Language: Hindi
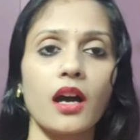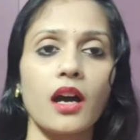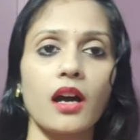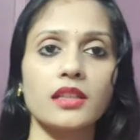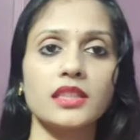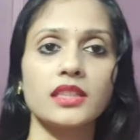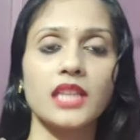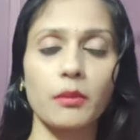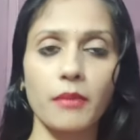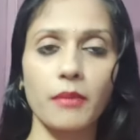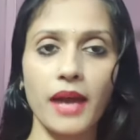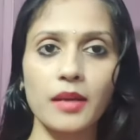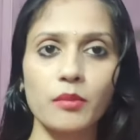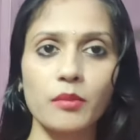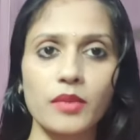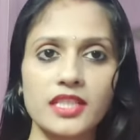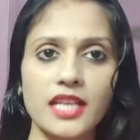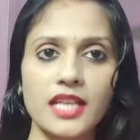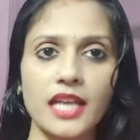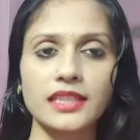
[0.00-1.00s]

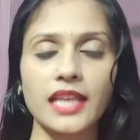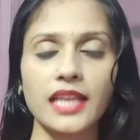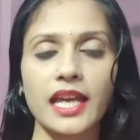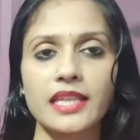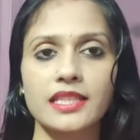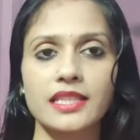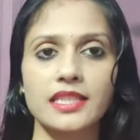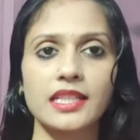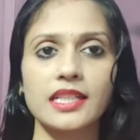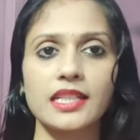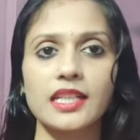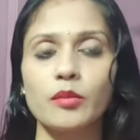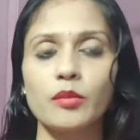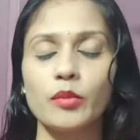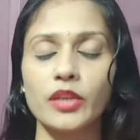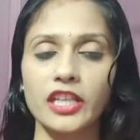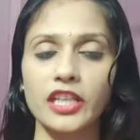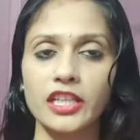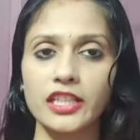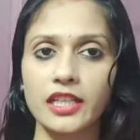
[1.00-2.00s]
धमाल मचाता है सीरियल
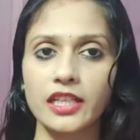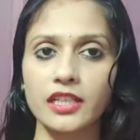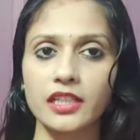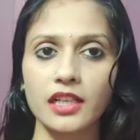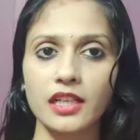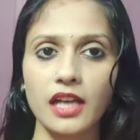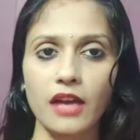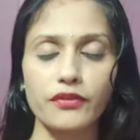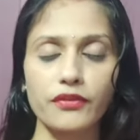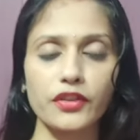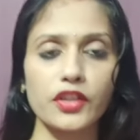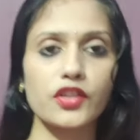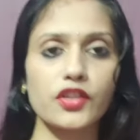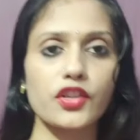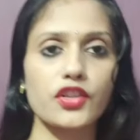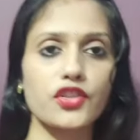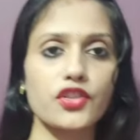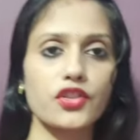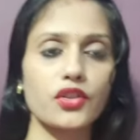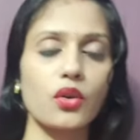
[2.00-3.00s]
में ये देखना काफी
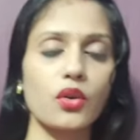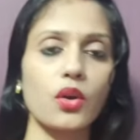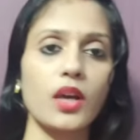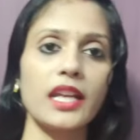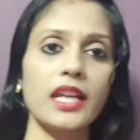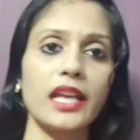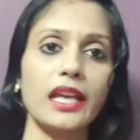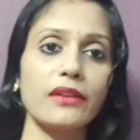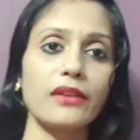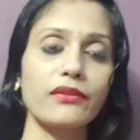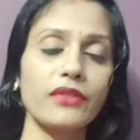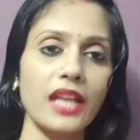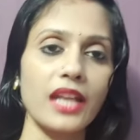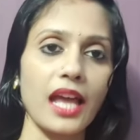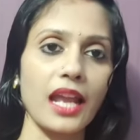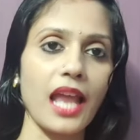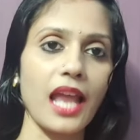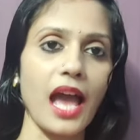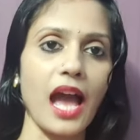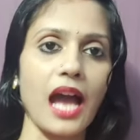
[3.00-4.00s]
इंटरेस्टिंग होगा लेकिन
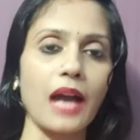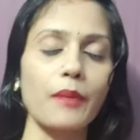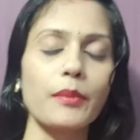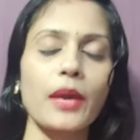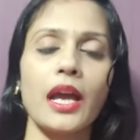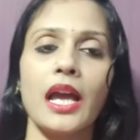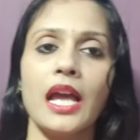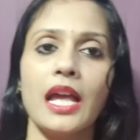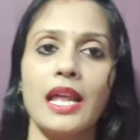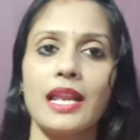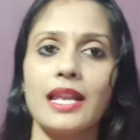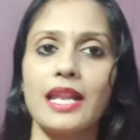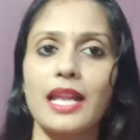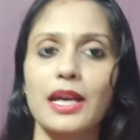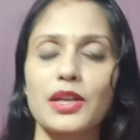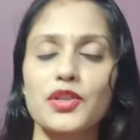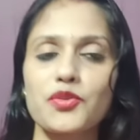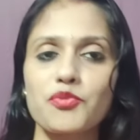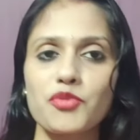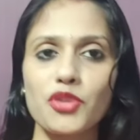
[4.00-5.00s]
फिलहाल आप
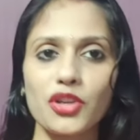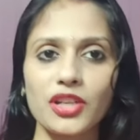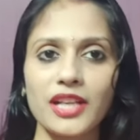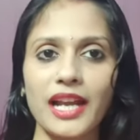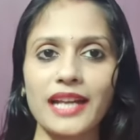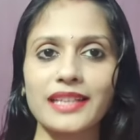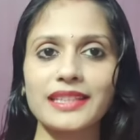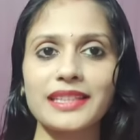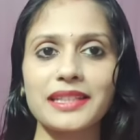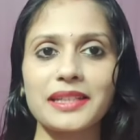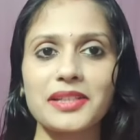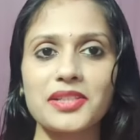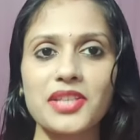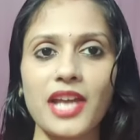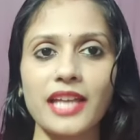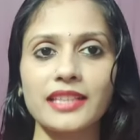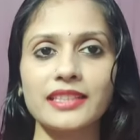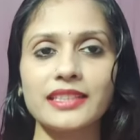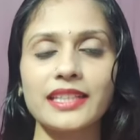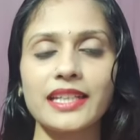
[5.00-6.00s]
लक्ष्मी और कार्तिक की
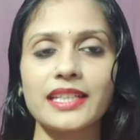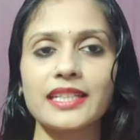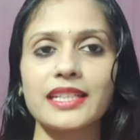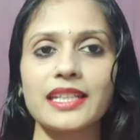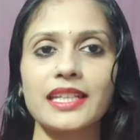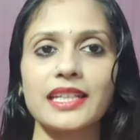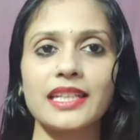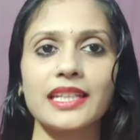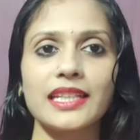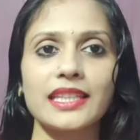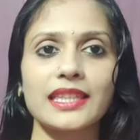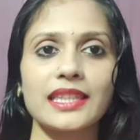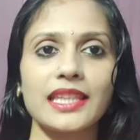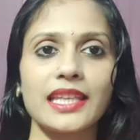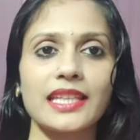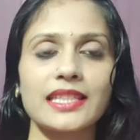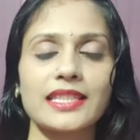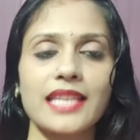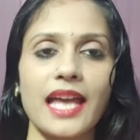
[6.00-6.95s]
शादी देखने के लिए कितने